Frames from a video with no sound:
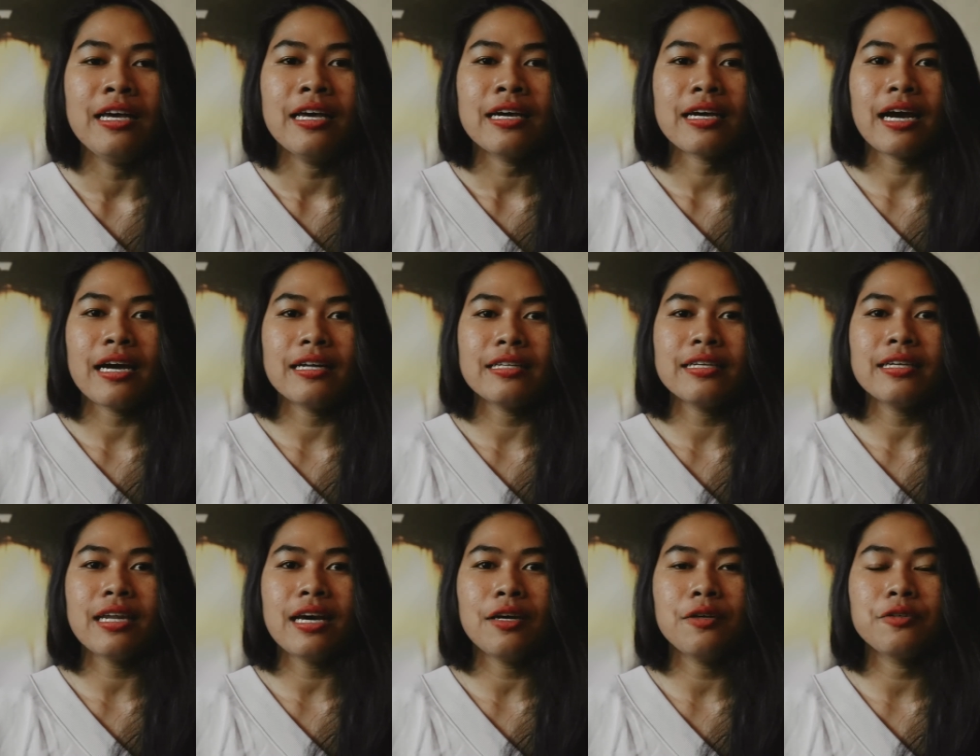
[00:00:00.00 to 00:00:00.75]
การ
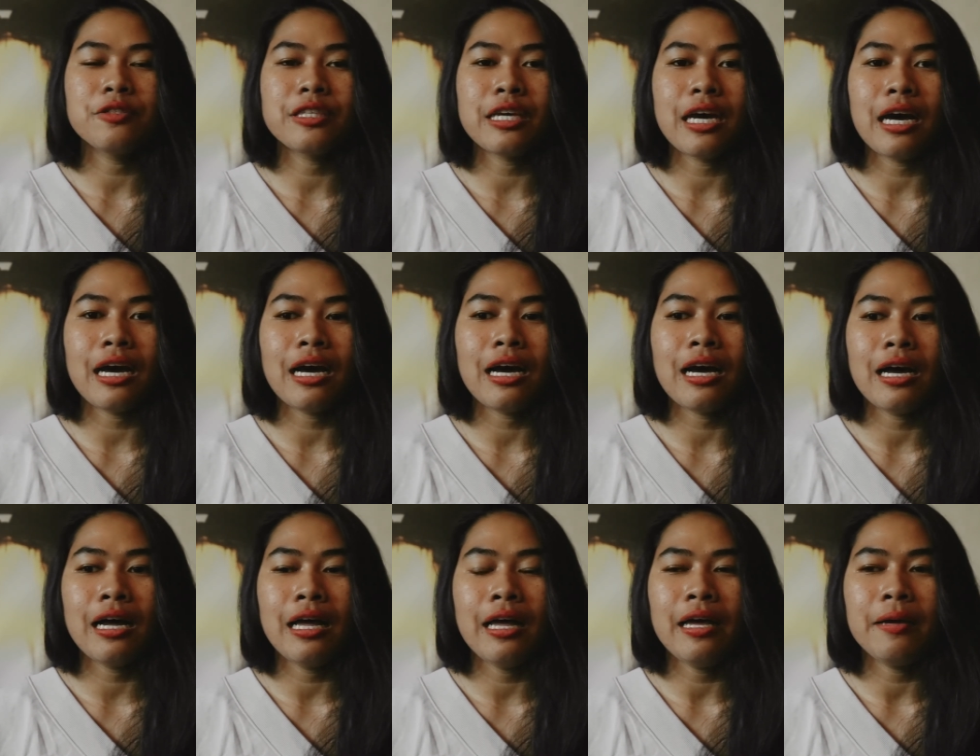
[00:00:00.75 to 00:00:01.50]
ที่เราจะ
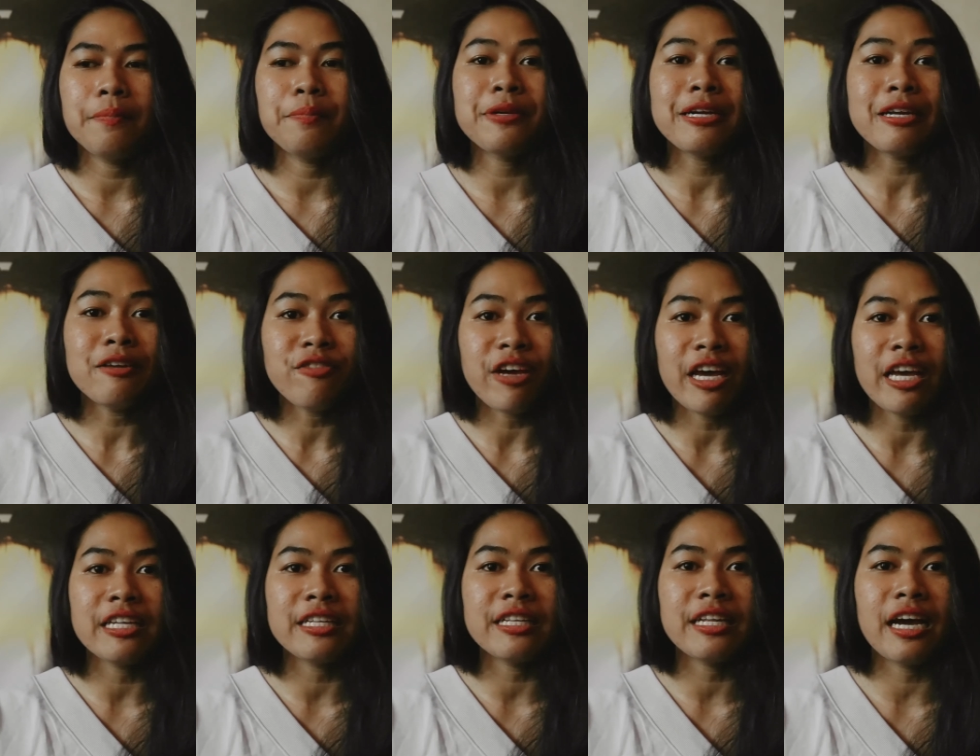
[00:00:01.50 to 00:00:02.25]
เอ
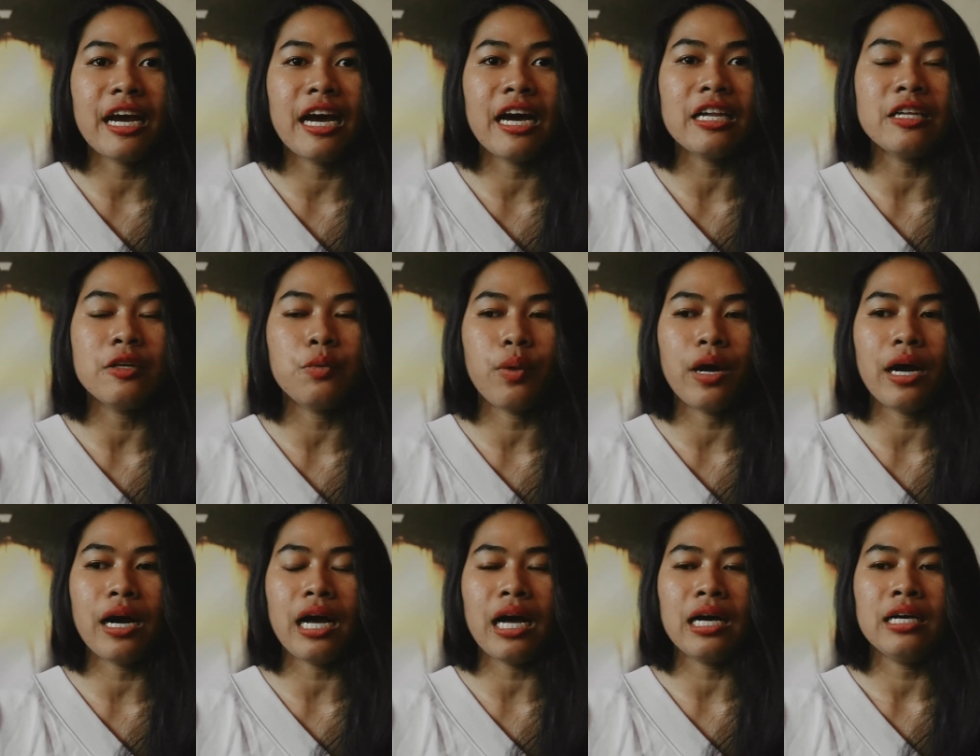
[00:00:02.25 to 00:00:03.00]
prevent นะคะหรือ
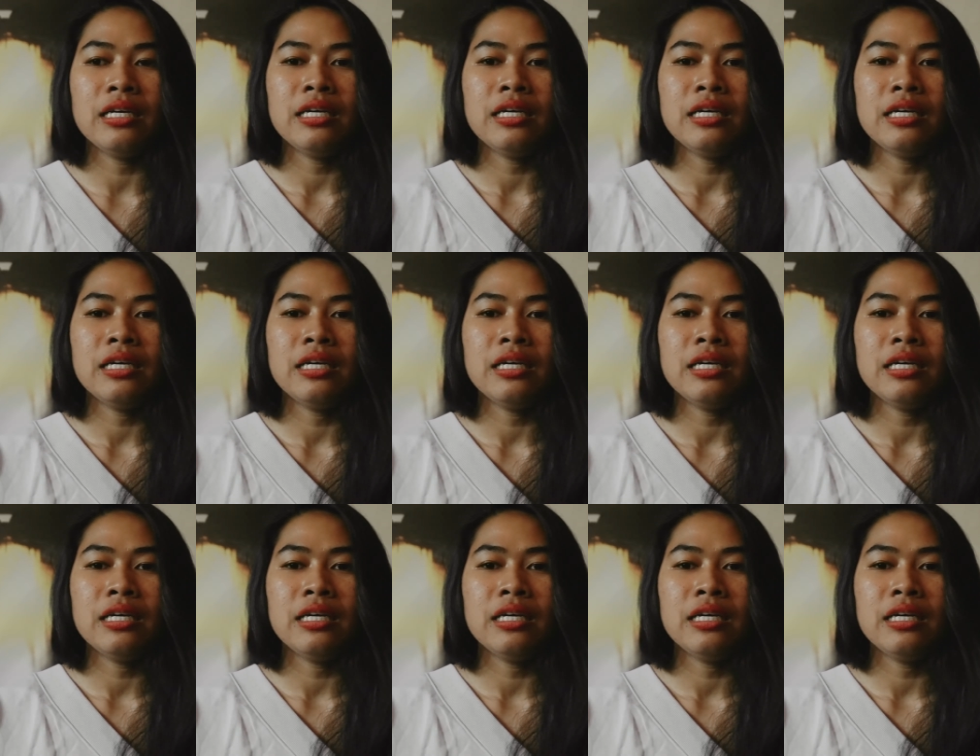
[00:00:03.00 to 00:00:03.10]
ว่า